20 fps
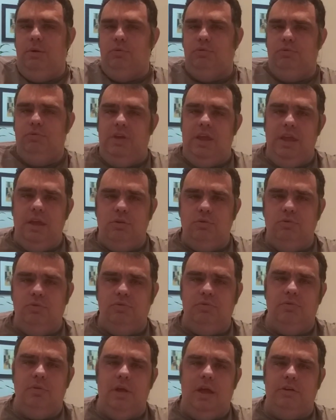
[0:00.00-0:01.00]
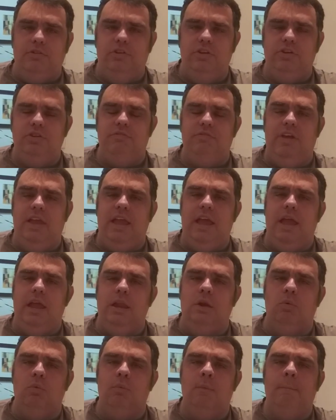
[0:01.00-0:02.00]
os vídeos. A gente vem aí
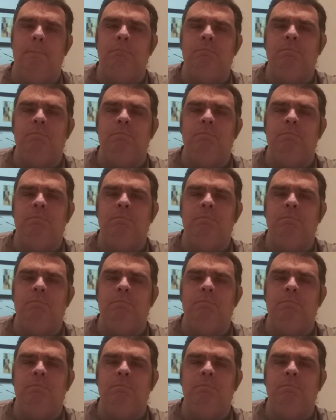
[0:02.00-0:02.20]
num,